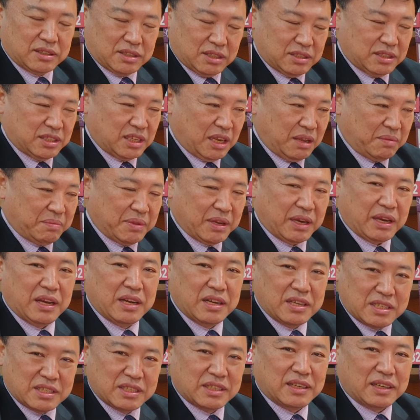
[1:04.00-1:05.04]
선생님들의
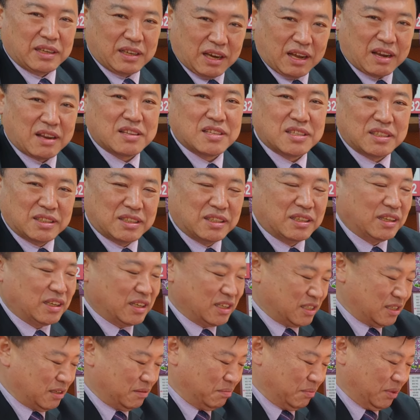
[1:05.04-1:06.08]
일진을 가르쳐
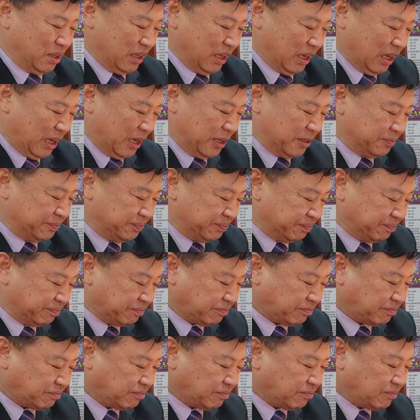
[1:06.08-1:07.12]
드리겠습니다.
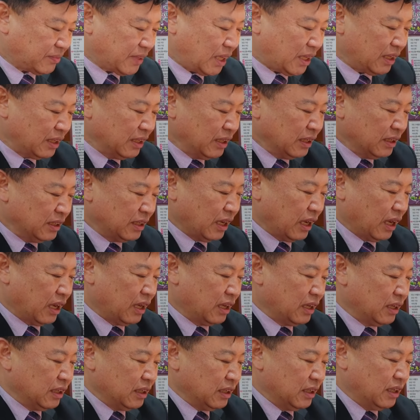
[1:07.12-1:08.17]
예.
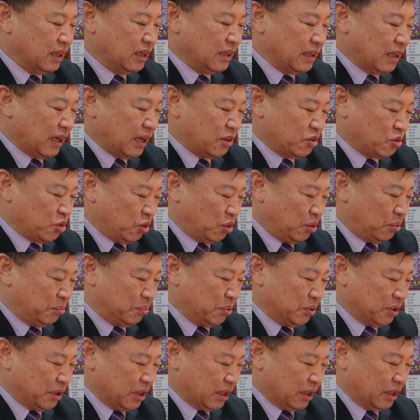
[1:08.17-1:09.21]
이런 날에 좋은
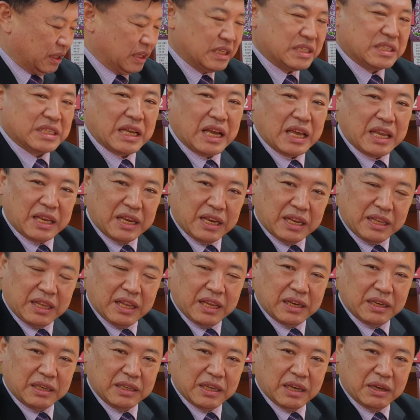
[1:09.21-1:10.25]
분들은 기사일에
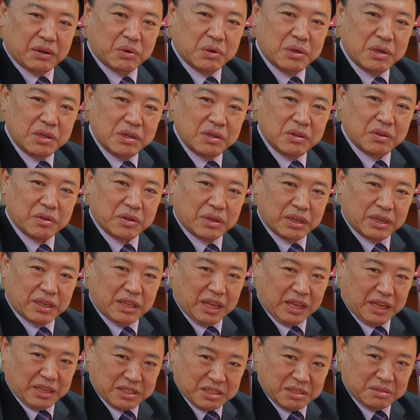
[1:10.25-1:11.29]
내일 이제 월요일이
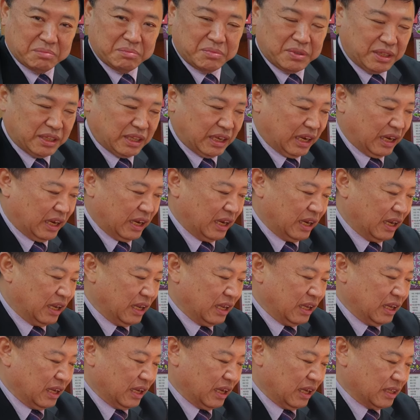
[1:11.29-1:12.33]
되겠습니다.
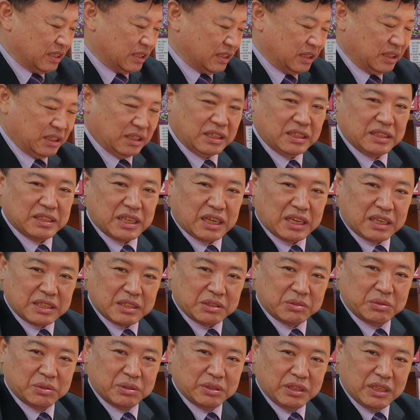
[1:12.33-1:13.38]
아, 저는 영상을 이제
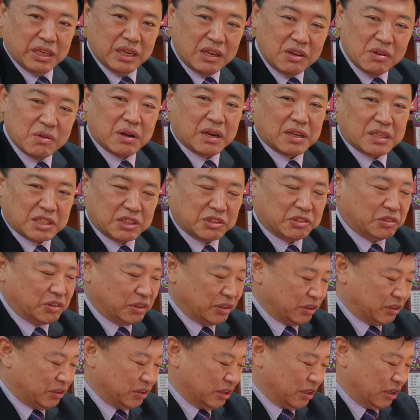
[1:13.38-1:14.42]
월 일요일에 찍고
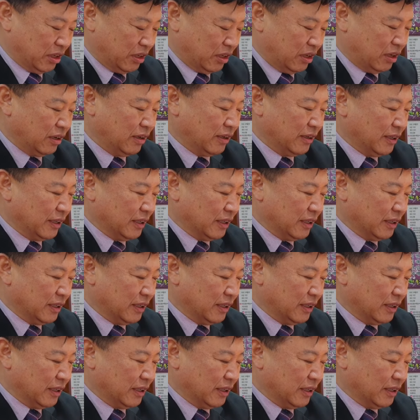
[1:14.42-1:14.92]
있고요.